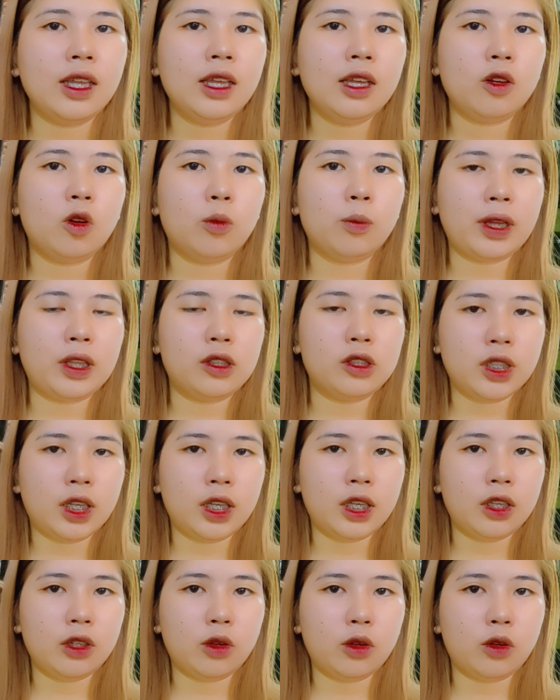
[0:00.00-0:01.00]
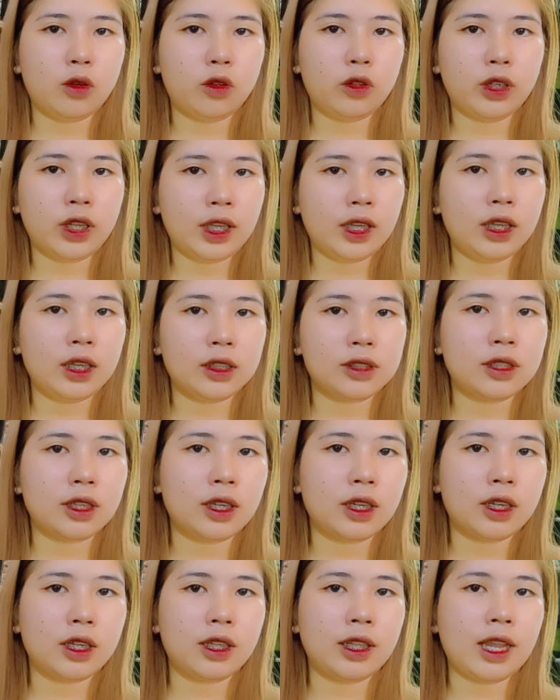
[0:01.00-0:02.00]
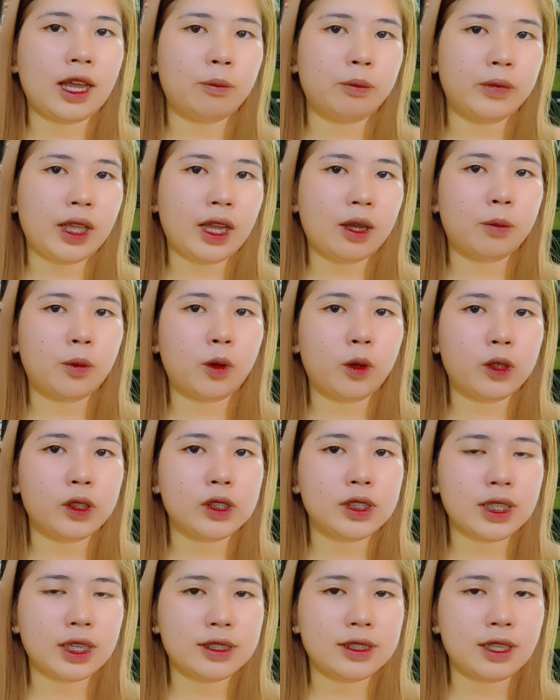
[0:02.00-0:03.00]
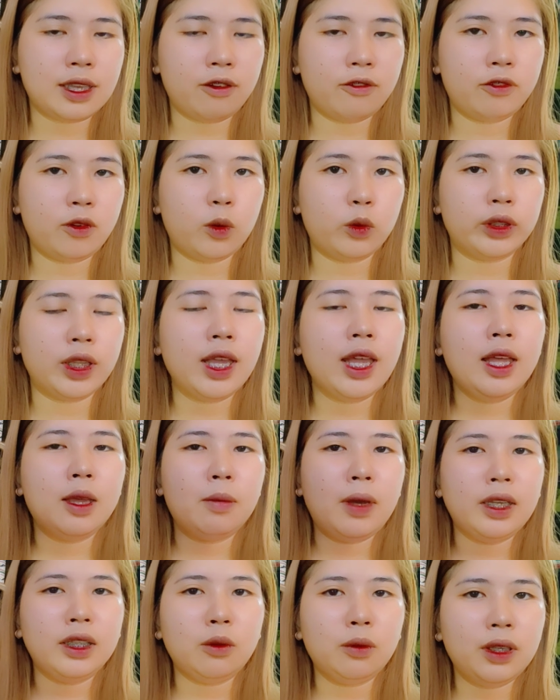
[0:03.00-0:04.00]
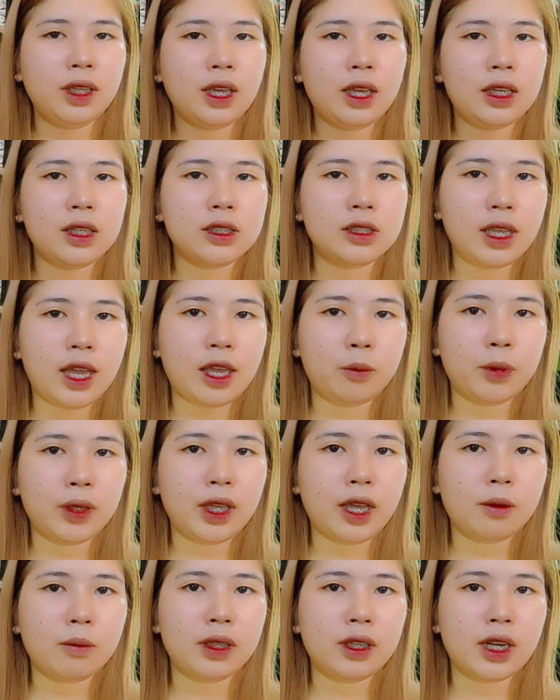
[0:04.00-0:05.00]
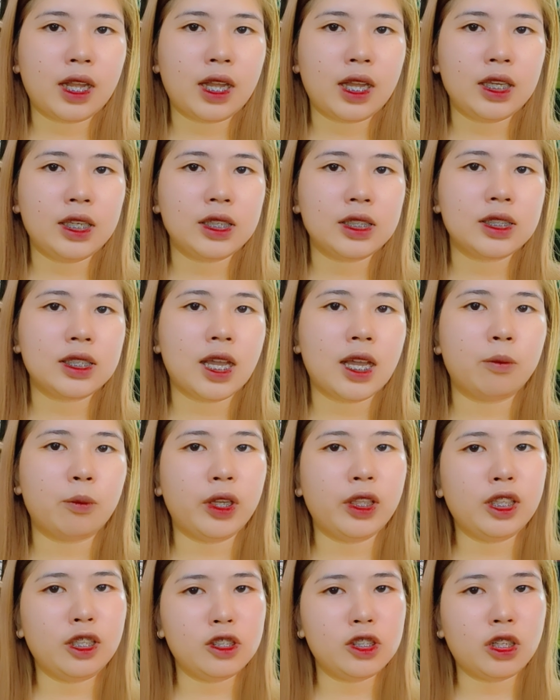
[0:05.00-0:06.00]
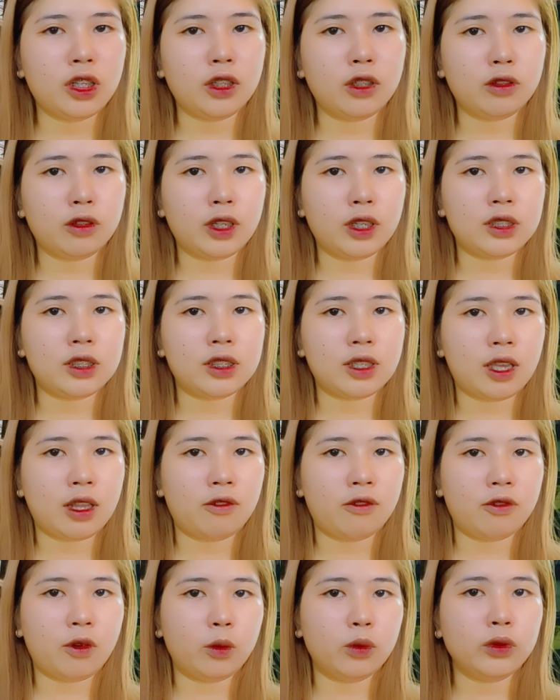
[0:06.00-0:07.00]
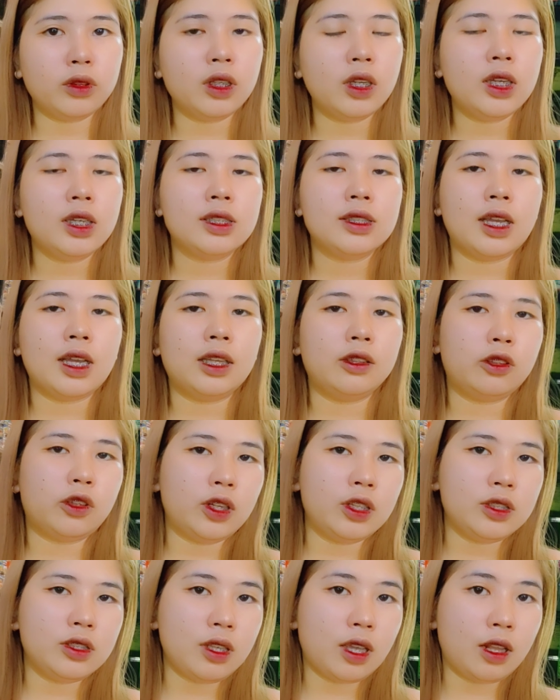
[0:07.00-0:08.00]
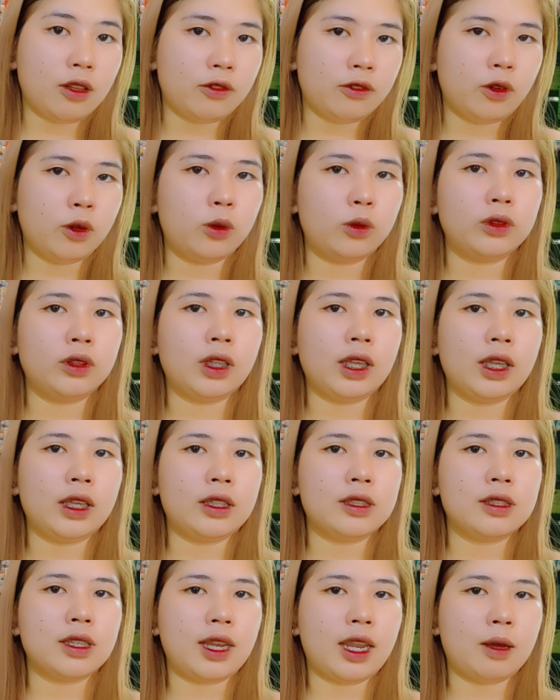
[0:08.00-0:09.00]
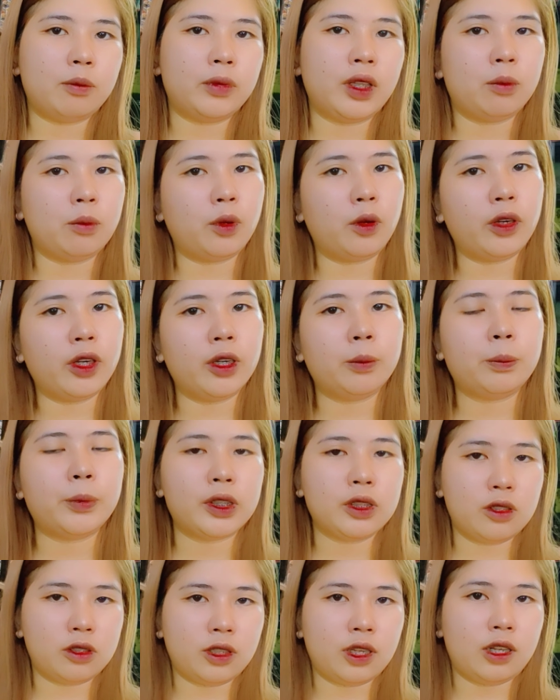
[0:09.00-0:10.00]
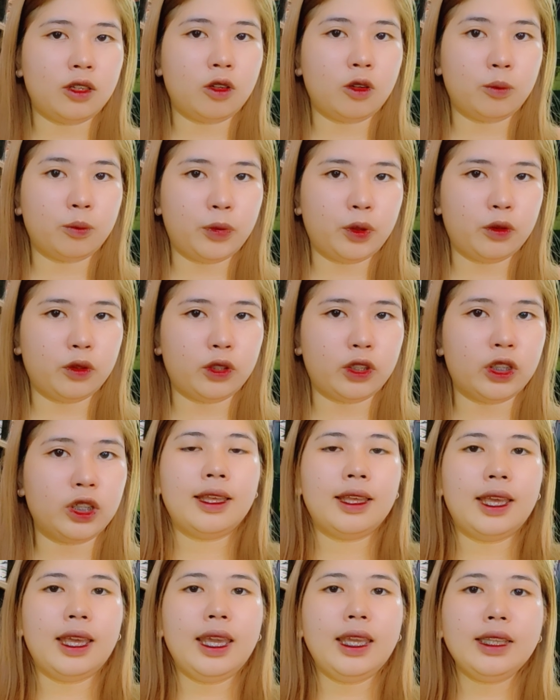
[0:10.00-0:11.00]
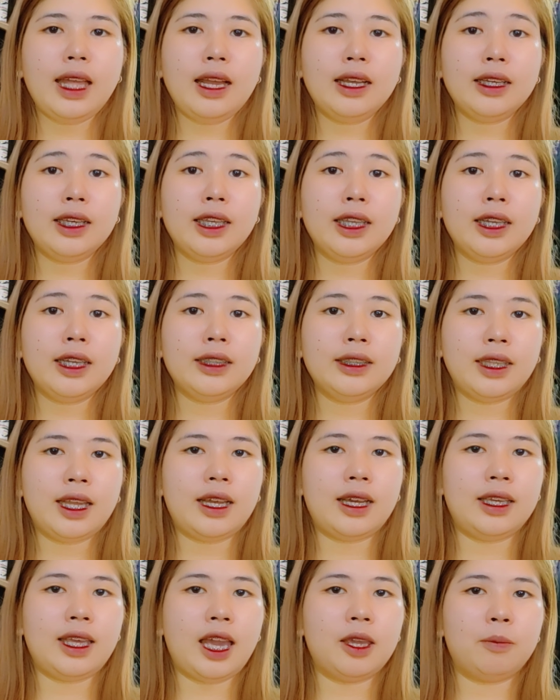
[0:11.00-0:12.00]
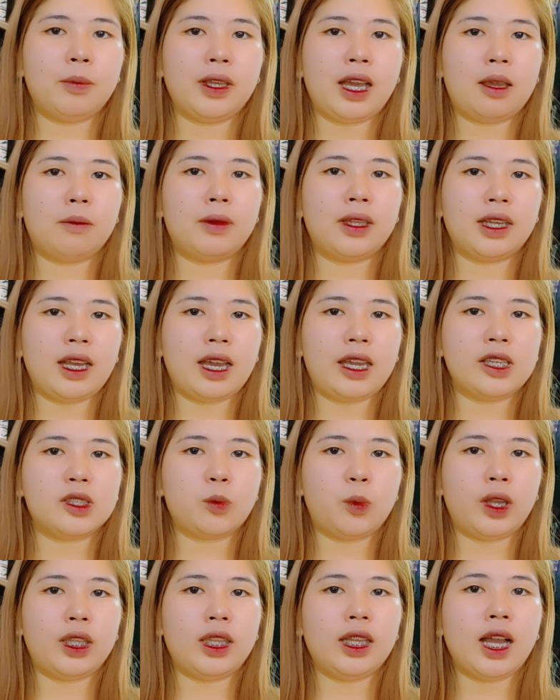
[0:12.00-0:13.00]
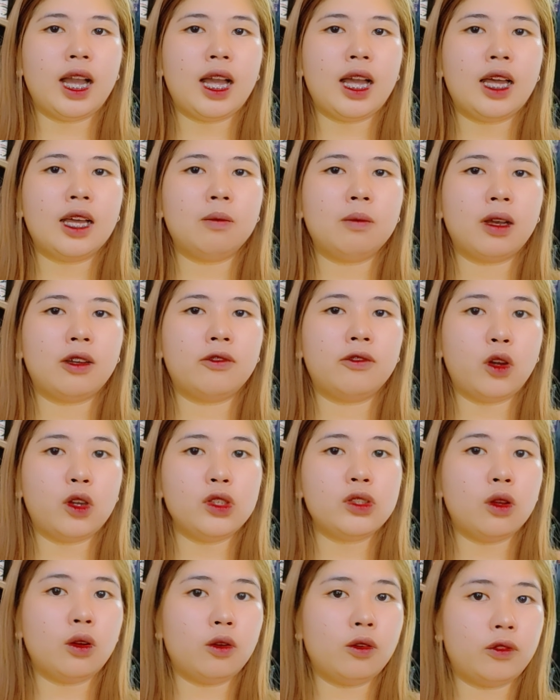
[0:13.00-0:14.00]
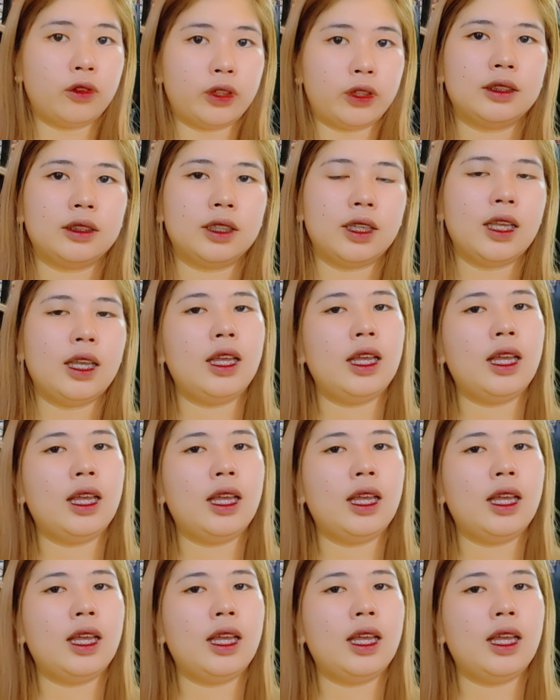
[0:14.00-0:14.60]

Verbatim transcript: kung paano siya i-connect sa laptop or sa cellphone. By the way guys, si IP camera is um, pwede nyo siyang i-connect sa cellphone, sa Android cellphone, and sa laptop or personal computer. And ang kinaganda kay IP camera guys, pwede kang mag-voice over. Uh,